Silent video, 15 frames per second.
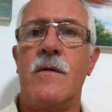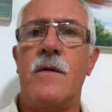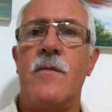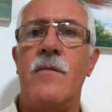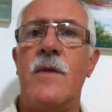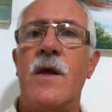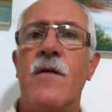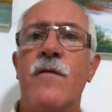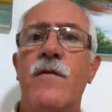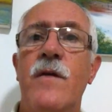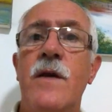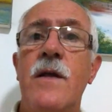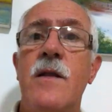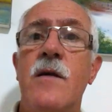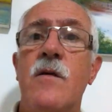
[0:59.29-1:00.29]
A minha
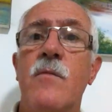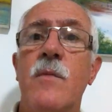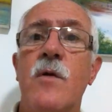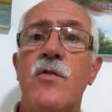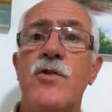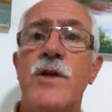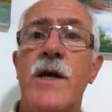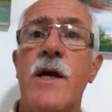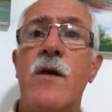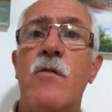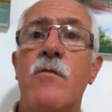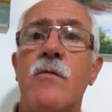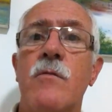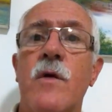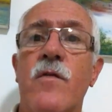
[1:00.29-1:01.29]
filha, o meu
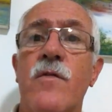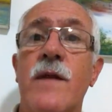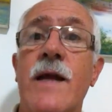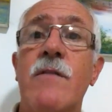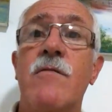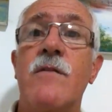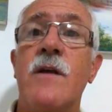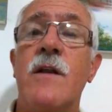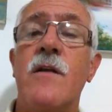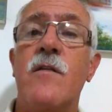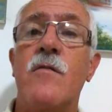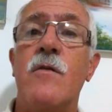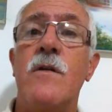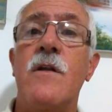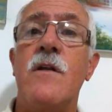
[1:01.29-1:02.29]
genro, meus netos,
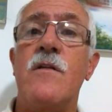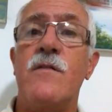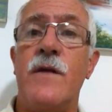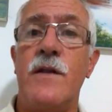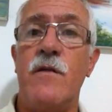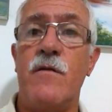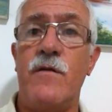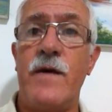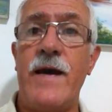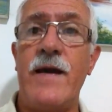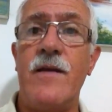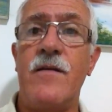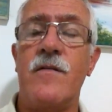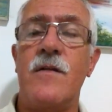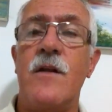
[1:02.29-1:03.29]
eles quando eles vêm de
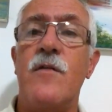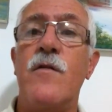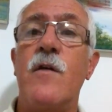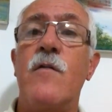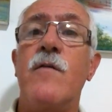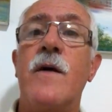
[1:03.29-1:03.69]
férias, eles ficam